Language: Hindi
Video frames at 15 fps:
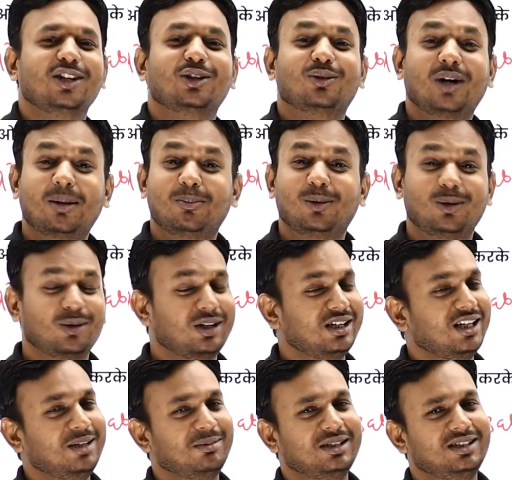तो आप बोलोगे
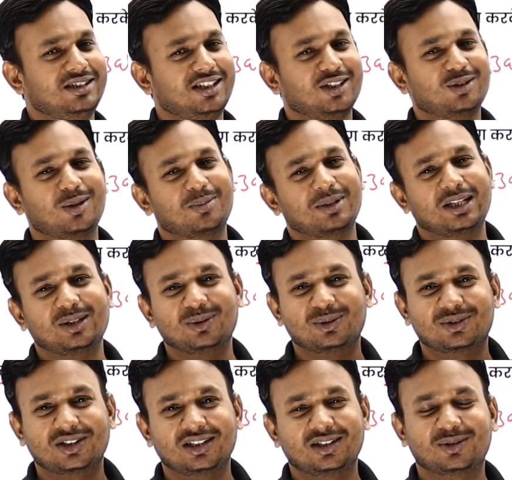नहीं भाई ये तो अपना
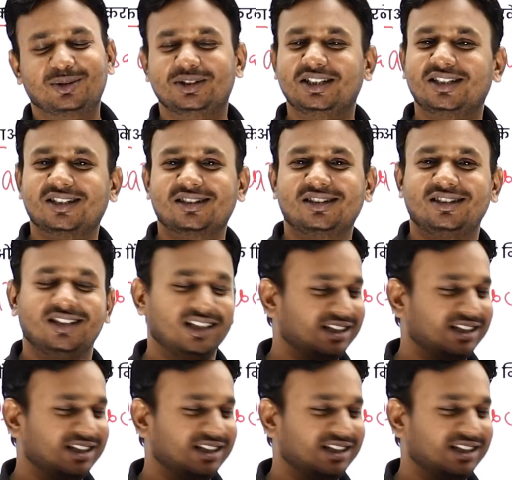दोस्त है कोई दिक्कत नहीं